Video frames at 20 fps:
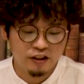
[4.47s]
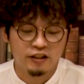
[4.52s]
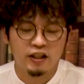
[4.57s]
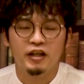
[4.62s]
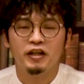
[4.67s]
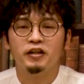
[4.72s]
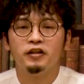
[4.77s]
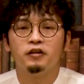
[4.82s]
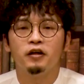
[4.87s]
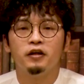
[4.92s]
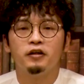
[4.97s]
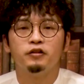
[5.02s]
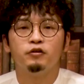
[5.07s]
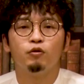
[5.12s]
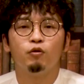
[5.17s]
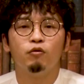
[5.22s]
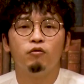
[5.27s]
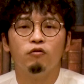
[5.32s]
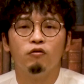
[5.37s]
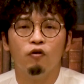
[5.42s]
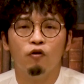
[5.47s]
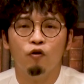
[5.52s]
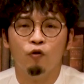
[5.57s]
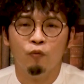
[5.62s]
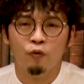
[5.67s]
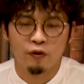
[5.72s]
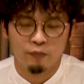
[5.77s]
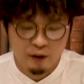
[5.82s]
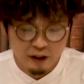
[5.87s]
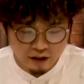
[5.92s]
ししていきたいと
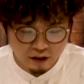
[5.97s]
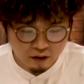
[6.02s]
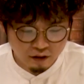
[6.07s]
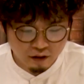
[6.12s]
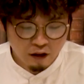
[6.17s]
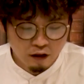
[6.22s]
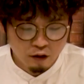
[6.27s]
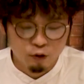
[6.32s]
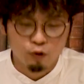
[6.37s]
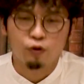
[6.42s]
思います。